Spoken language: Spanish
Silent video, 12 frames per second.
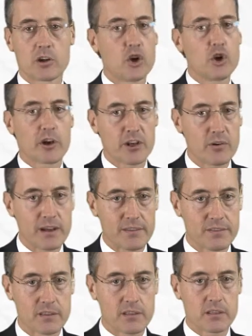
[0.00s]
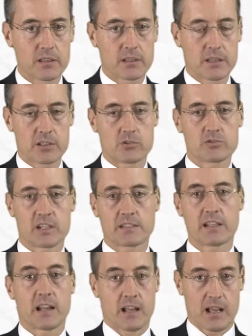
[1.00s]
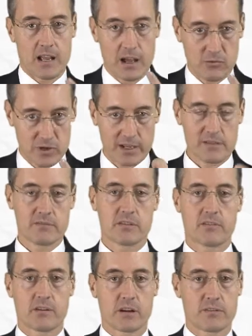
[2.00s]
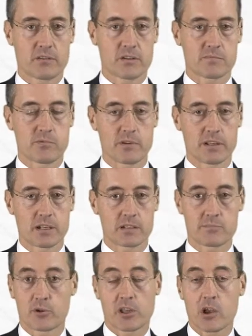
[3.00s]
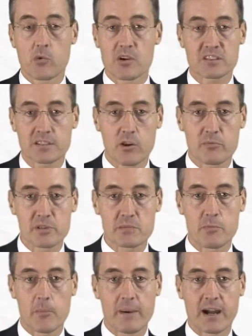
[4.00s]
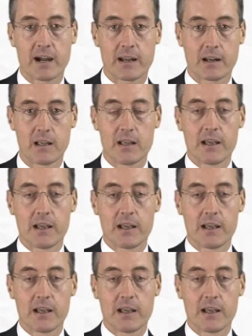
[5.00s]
lo que no hace es contratar a una agencia de relaciones públicas, porque cuesta lo mismo pagar